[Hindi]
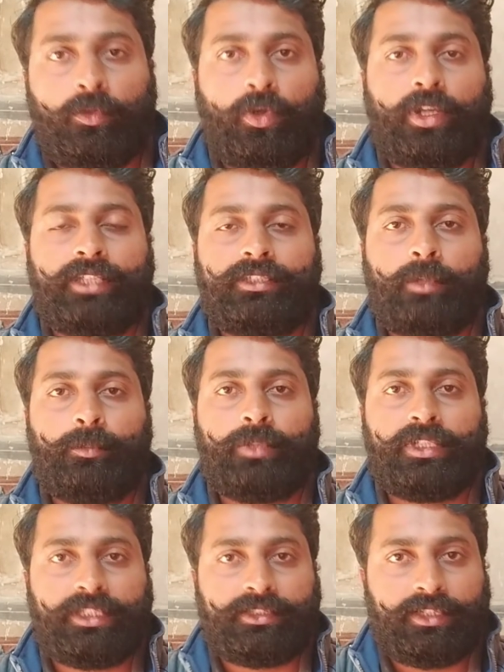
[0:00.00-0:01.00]
फॉर
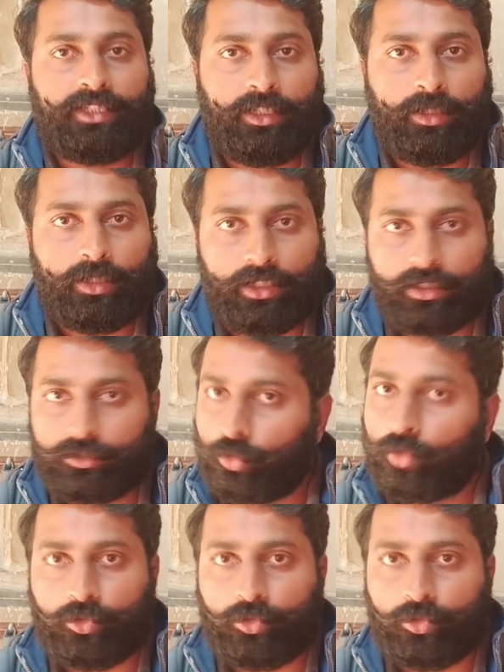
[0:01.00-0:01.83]
एग्जाम्पल जैसे कि सौ